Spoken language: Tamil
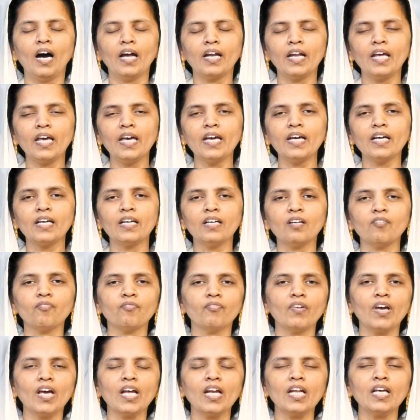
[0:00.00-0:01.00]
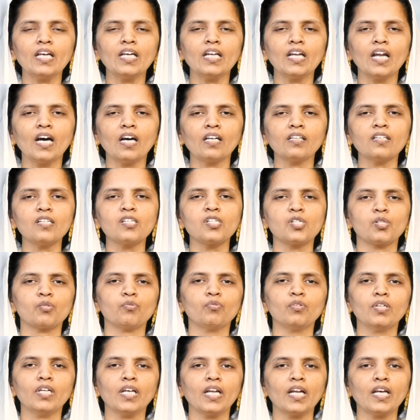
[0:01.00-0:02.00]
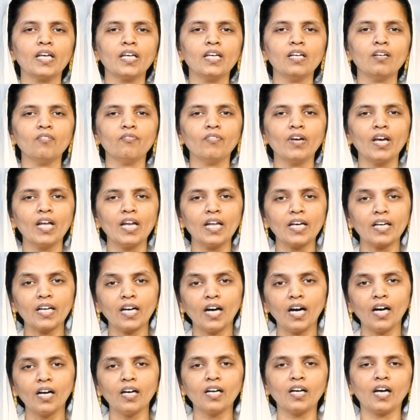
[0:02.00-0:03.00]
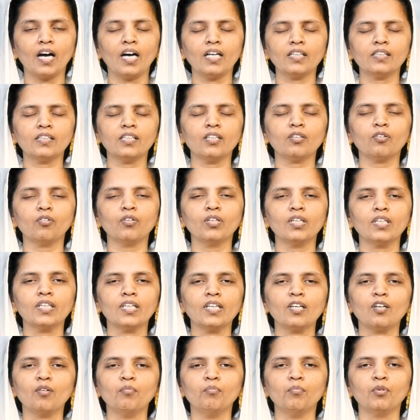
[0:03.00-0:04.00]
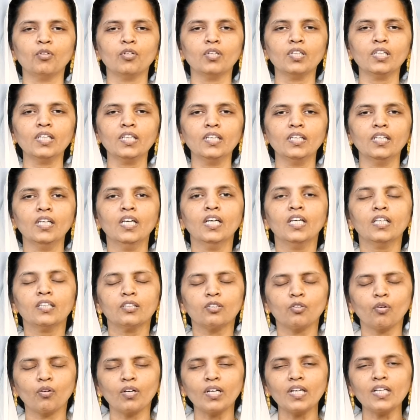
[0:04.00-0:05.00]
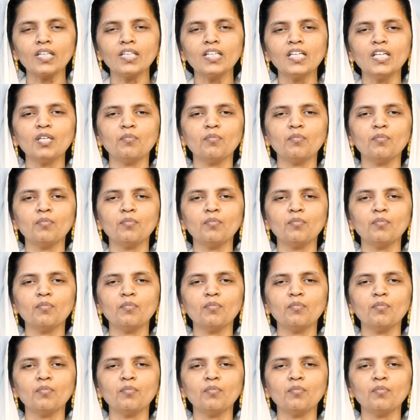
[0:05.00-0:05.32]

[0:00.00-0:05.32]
அநேகர் வேலையில்லாத சூழ்நிலையில் வேலைக்காக காத்து கொண்டிருக்கும் பொழுது தொடர்ந்து